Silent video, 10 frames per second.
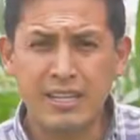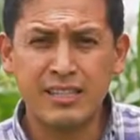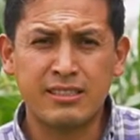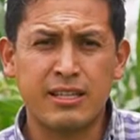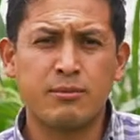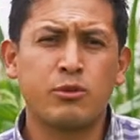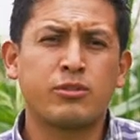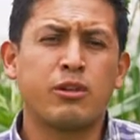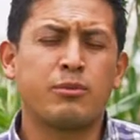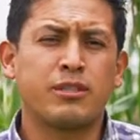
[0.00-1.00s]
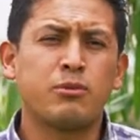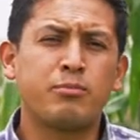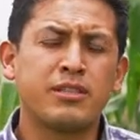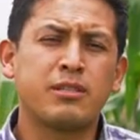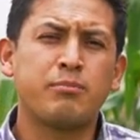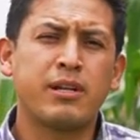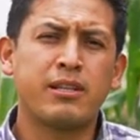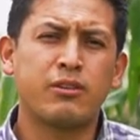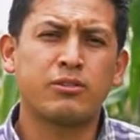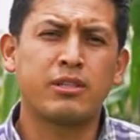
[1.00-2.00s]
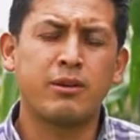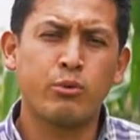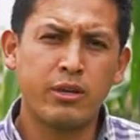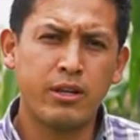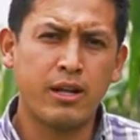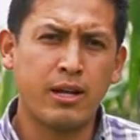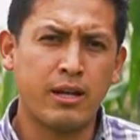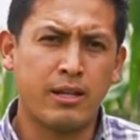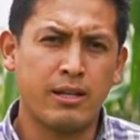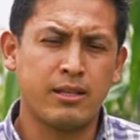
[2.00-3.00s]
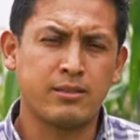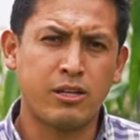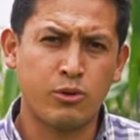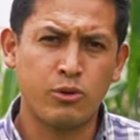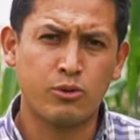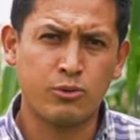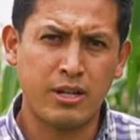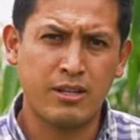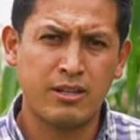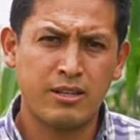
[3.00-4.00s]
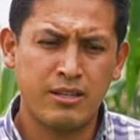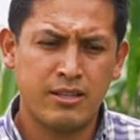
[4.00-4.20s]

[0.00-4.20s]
brigadas tenemos el objetivo principal de contribuir al desarrollo rural